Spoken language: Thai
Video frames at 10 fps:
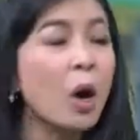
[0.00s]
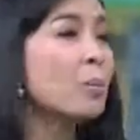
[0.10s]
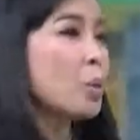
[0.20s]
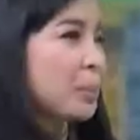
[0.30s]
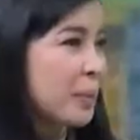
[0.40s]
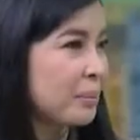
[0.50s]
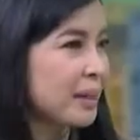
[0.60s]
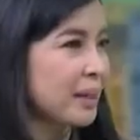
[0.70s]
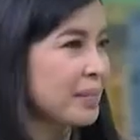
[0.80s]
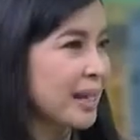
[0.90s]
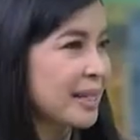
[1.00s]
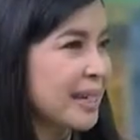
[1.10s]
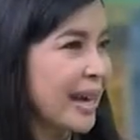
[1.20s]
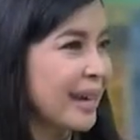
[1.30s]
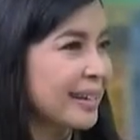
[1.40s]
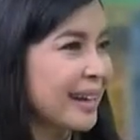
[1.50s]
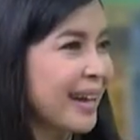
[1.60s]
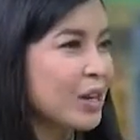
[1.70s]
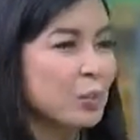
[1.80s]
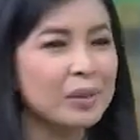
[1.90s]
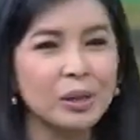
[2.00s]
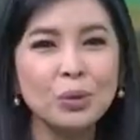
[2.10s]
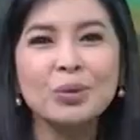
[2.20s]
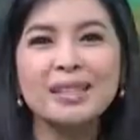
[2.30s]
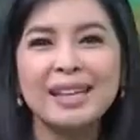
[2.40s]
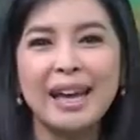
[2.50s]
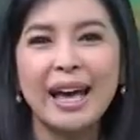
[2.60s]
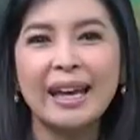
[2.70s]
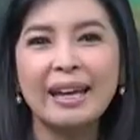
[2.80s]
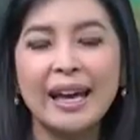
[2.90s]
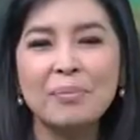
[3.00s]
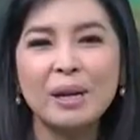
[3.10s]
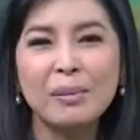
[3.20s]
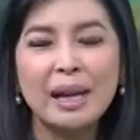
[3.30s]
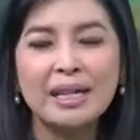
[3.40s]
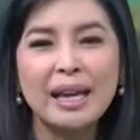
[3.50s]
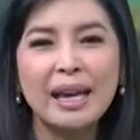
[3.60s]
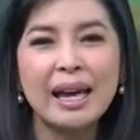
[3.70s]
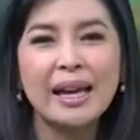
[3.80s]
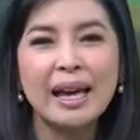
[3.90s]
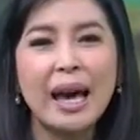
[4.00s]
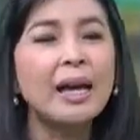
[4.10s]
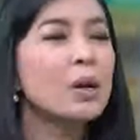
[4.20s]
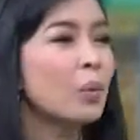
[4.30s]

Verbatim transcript: ข้อมูลเพิ่มเติมจากอาจารย์นะคะรวมถึงลูกเสือไทยนะคะ เป็นกำลังใจให้ค่ะ